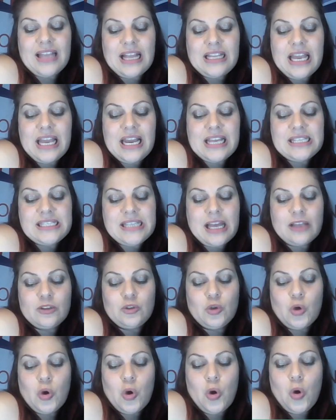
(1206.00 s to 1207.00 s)
Daniele è
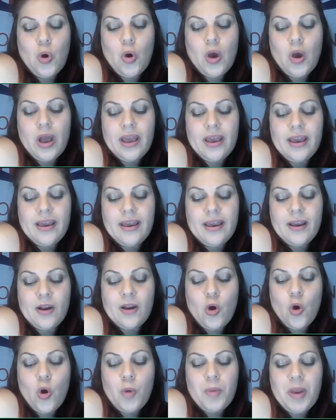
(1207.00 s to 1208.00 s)
stato, eh,
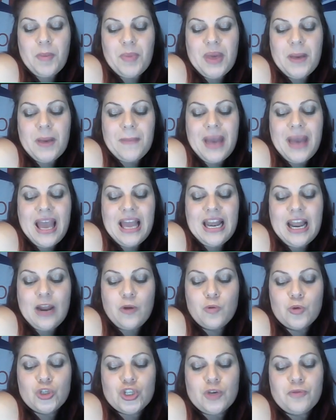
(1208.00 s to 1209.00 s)
come per me, la
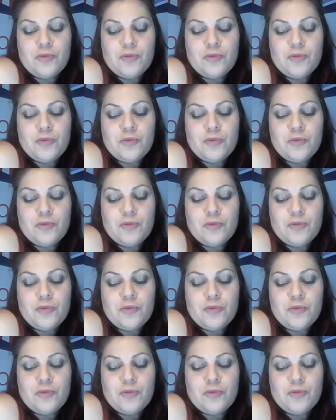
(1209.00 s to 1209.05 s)
luce